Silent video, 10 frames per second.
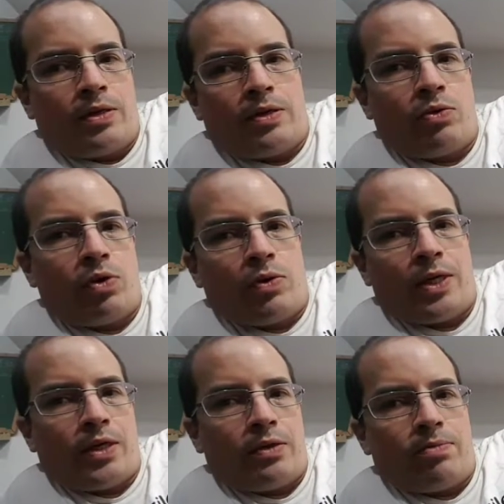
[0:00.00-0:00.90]
igual
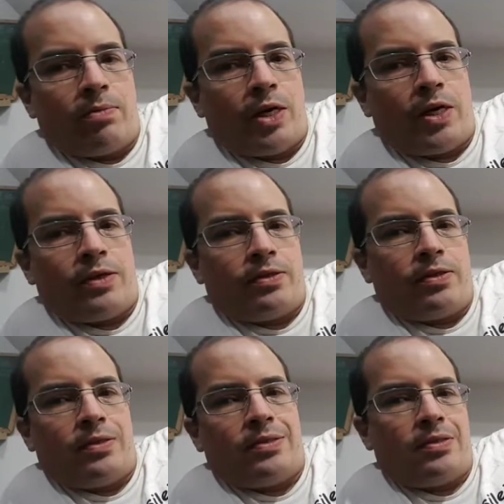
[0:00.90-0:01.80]
ela. Mas
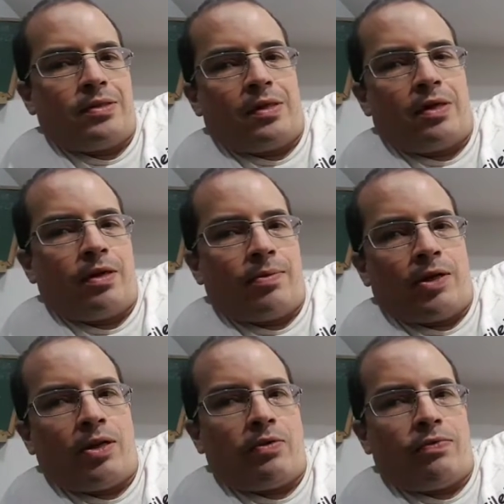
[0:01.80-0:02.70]
essa a
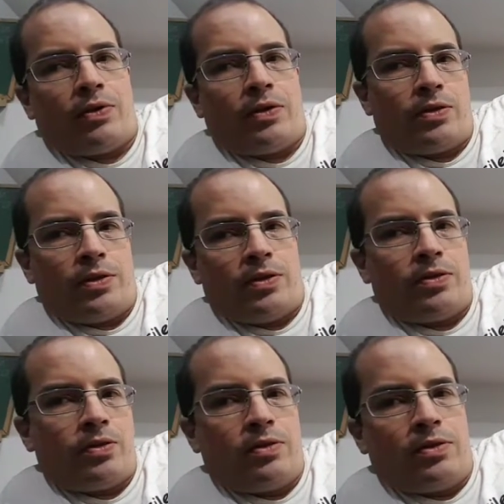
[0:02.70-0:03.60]
Malévola,
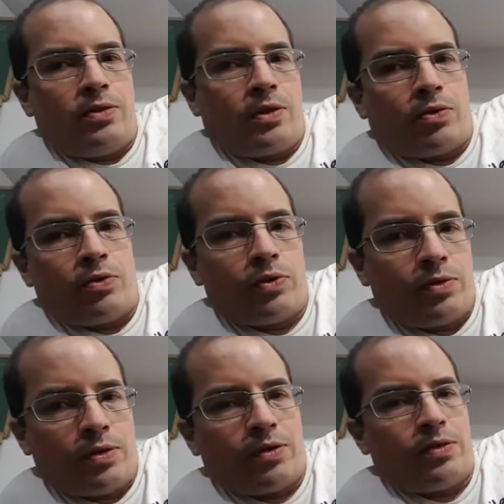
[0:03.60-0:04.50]
antes de
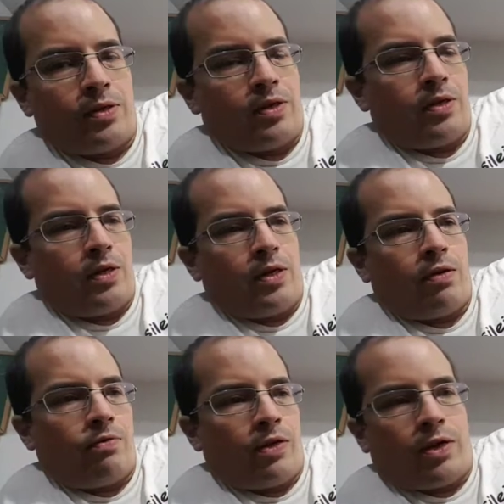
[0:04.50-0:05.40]
acontecer a cena, é
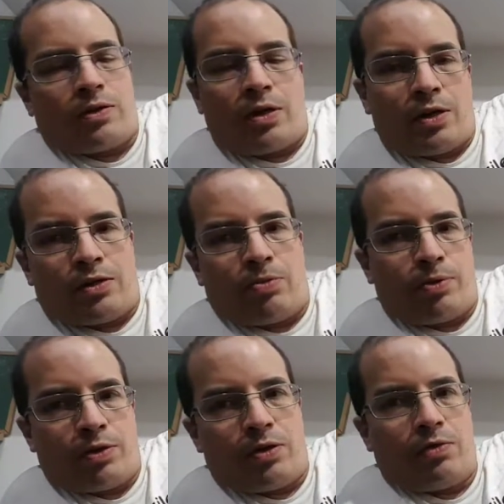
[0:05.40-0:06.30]
revelado que ela tem o
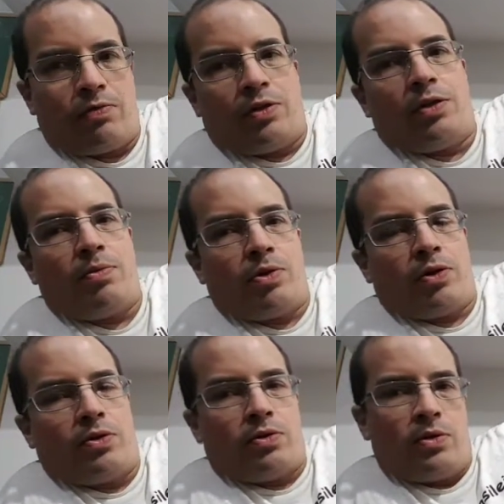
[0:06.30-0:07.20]
poder da vida e da
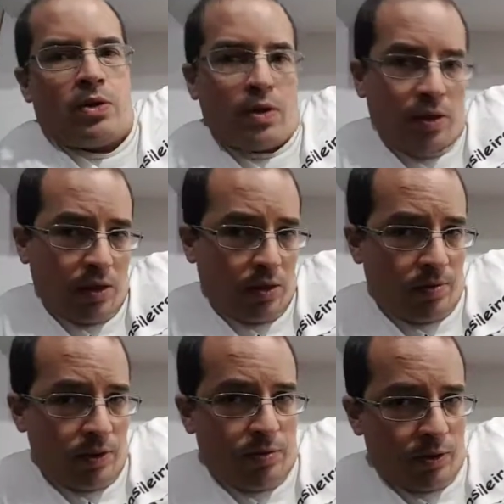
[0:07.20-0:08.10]
morte, que ela é
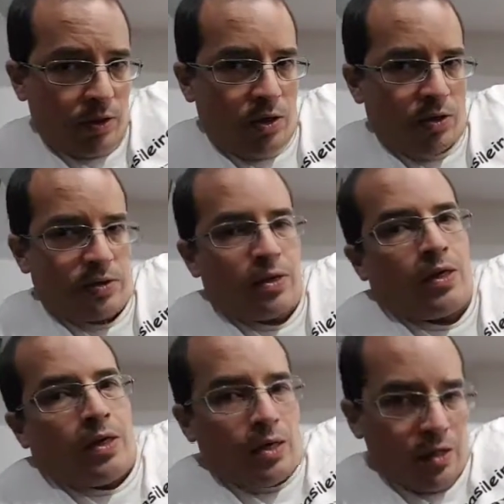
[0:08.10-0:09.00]
mais poderosa.
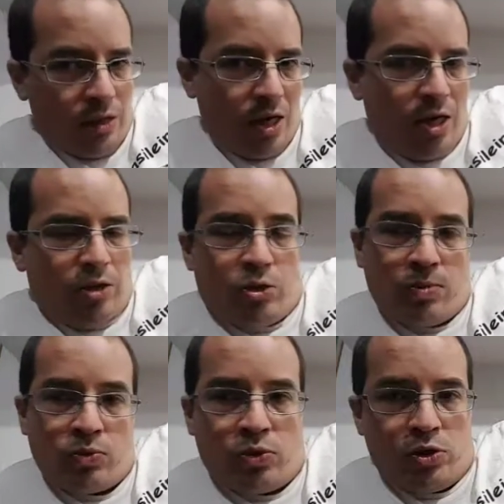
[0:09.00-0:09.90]
E ele
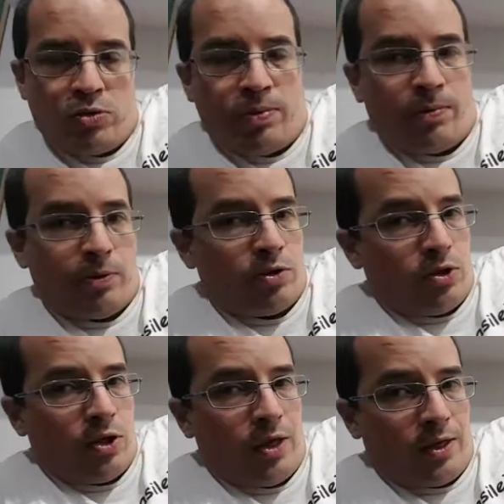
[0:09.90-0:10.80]
tomou um tiro para
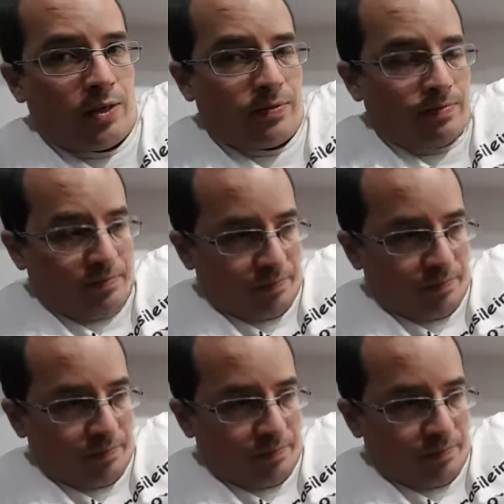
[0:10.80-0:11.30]
proteger ela.